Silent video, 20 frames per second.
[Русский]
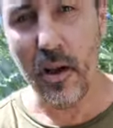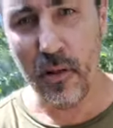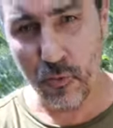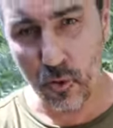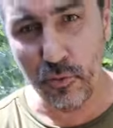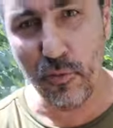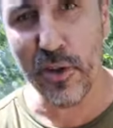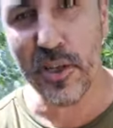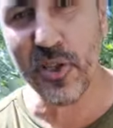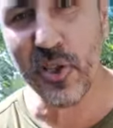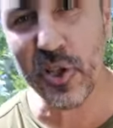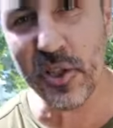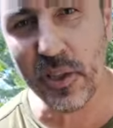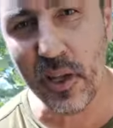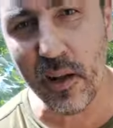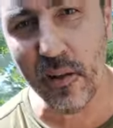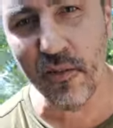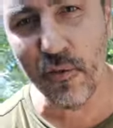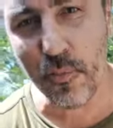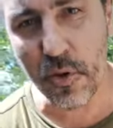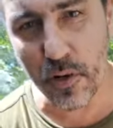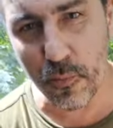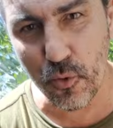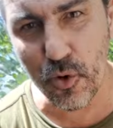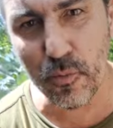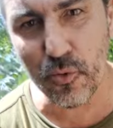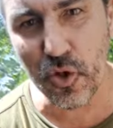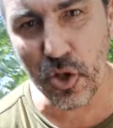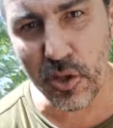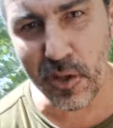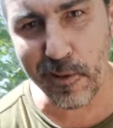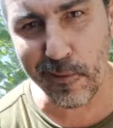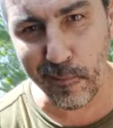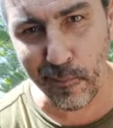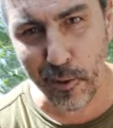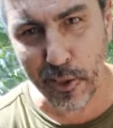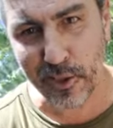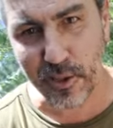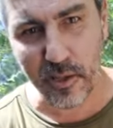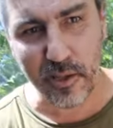ну, 200 стран в мире, будем считать
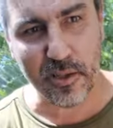200